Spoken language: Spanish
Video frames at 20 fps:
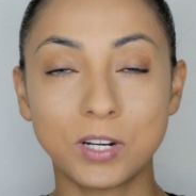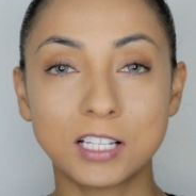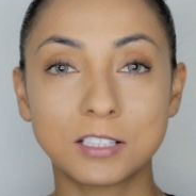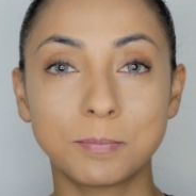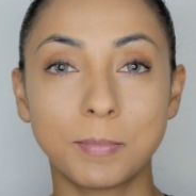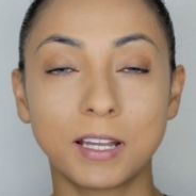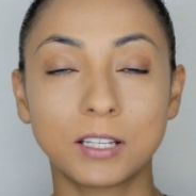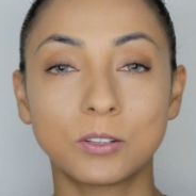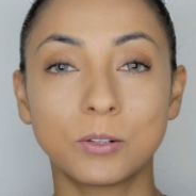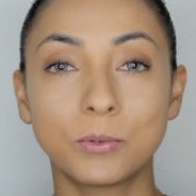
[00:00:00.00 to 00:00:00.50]

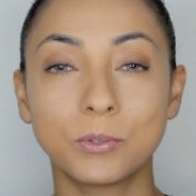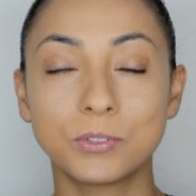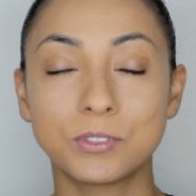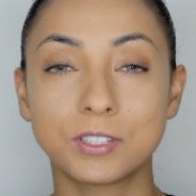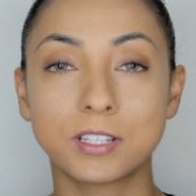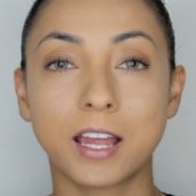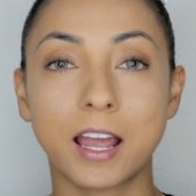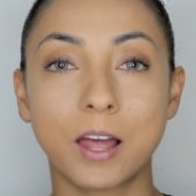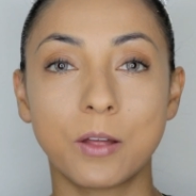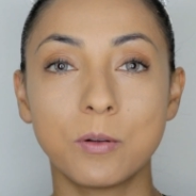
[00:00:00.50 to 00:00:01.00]
aspecto
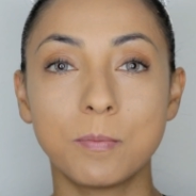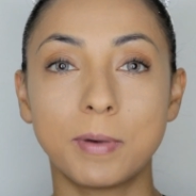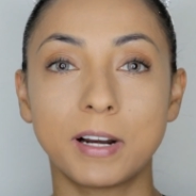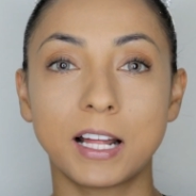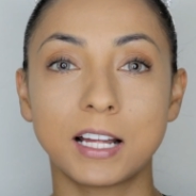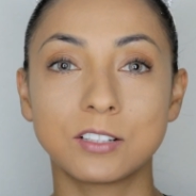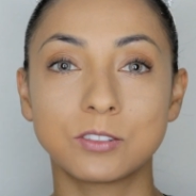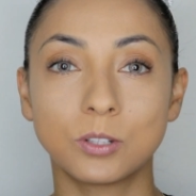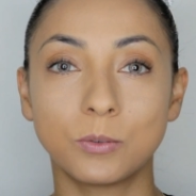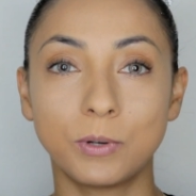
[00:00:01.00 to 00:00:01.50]
bronceado y
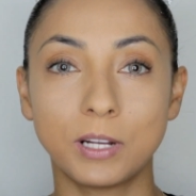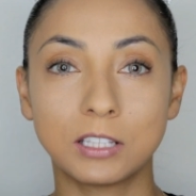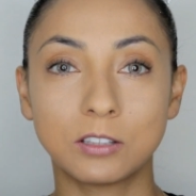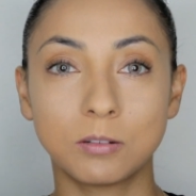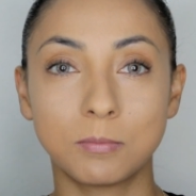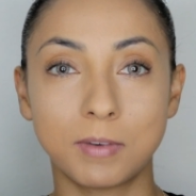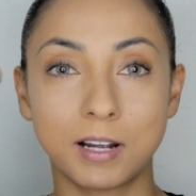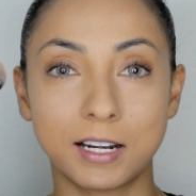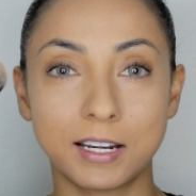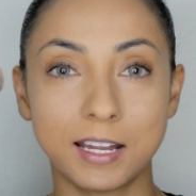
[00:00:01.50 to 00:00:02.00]
para esto voy a
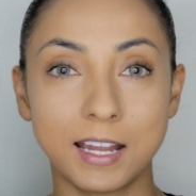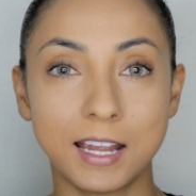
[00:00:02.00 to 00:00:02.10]
tomar